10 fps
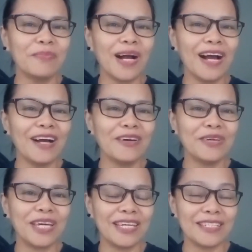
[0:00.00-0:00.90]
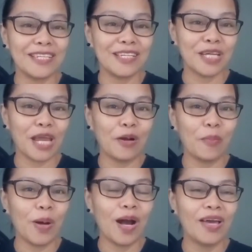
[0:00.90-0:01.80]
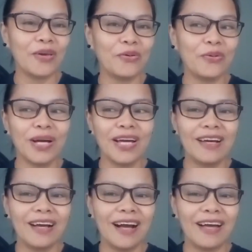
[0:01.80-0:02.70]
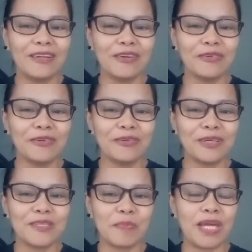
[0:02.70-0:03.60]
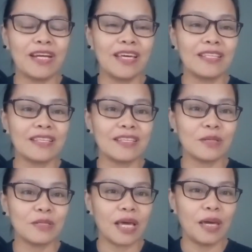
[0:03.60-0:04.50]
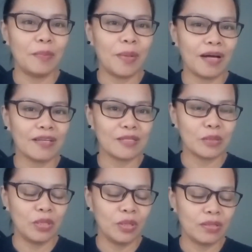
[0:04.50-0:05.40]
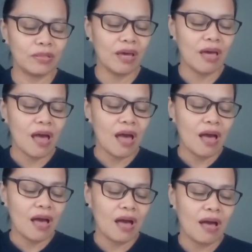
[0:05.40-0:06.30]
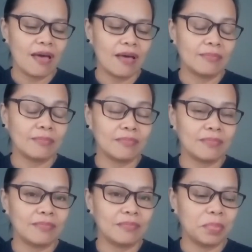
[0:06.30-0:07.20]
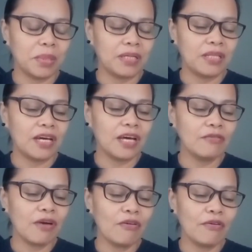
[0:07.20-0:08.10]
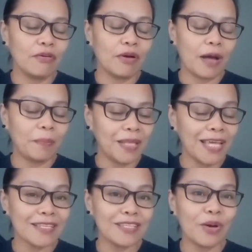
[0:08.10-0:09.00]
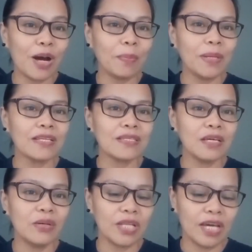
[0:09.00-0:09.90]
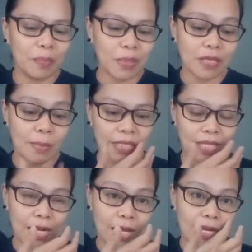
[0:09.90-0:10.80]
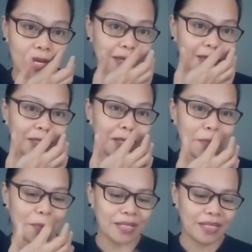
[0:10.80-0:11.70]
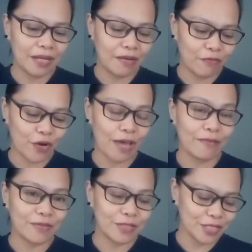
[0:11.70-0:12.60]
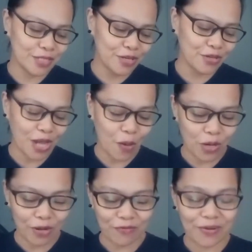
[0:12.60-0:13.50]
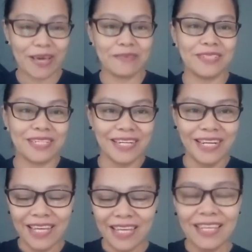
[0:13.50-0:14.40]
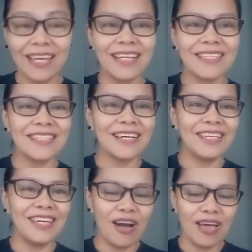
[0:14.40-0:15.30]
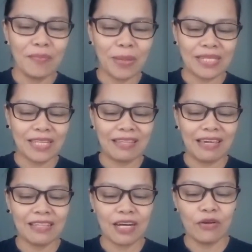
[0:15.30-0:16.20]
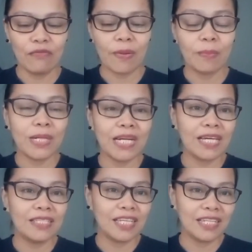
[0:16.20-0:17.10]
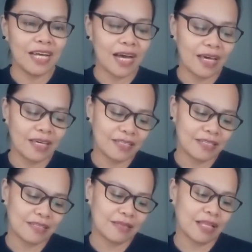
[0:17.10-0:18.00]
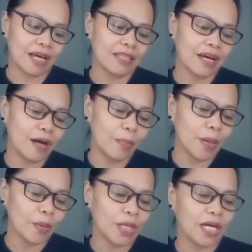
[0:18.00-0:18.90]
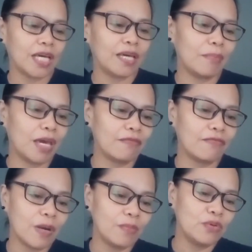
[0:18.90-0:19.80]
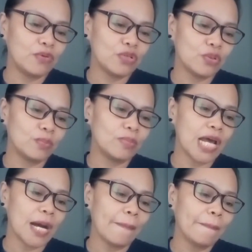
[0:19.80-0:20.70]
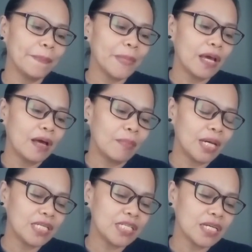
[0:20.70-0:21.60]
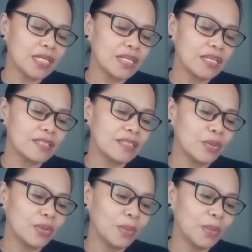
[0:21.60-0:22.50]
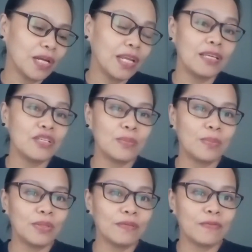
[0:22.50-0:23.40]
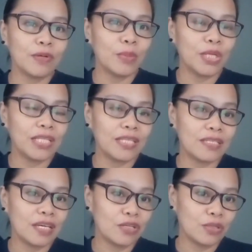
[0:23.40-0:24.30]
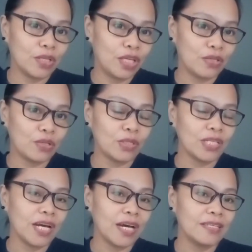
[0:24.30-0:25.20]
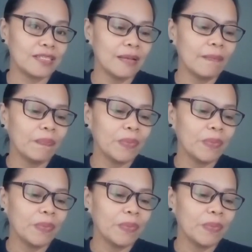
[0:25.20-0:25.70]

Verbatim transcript: ano pa nga ako eh, sinishare ko pa nga yung ano ko, experiences ko sa iba. So yun, ah, uh, pa, na ano ako, happiness, yung happiness na yun ay pansamantala lang, hindi naman din forever. So, yun nga, walang forever. So, yun, pagdating ng November 19, guys, nakatanggap ako ng email from YouTube na my channel is no longer eligible for monetization. In short, guys,